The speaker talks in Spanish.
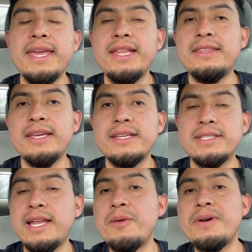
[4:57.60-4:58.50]
gente que
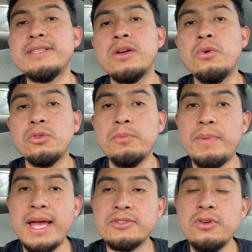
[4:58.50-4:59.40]
está nada más a corto
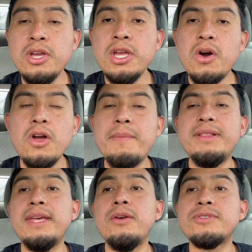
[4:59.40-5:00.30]
plazo,
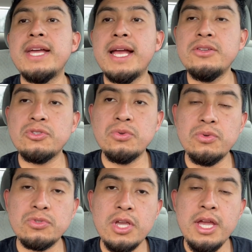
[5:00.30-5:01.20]
obviamente ellos sacan
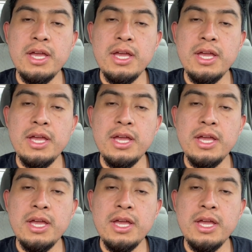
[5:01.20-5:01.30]
sus,